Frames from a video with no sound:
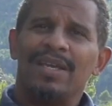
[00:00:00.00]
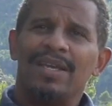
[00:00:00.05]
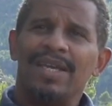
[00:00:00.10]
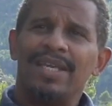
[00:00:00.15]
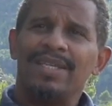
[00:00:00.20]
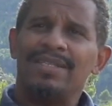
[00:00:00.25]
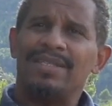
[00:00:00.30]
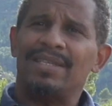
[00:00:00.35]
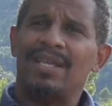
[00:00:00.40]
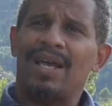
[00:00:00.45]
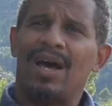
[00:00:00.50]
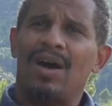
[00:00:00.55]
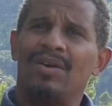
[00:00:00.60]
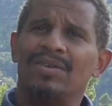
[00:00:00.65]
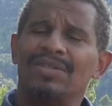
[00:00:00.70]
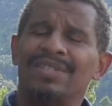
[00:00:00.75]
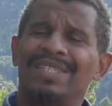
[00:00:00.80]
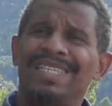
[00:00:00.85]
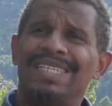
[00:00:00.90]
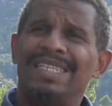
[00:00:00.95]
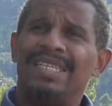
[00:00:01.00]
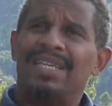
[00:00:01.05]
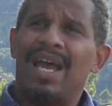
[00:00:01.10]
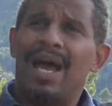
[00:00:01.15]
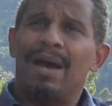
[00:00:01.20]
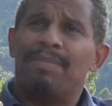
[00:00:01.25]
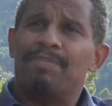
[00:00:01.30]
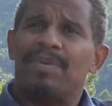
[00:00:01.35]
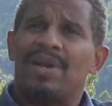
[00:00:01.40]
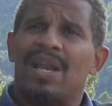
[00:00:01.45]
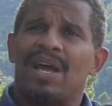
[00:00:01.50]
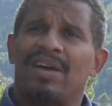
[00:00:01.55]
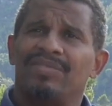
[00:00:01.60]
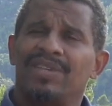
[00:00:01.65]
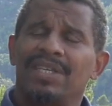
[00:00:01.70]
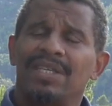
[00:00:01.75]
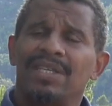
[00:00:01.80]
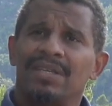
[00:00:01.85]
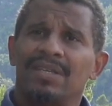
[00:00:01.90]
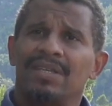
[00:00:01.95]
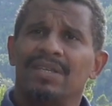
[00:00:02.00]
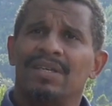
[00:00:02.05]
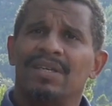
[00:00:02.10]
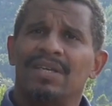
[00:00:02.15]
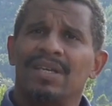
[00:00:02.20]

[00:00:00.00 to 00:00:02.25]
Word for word: et ça handicape la vie.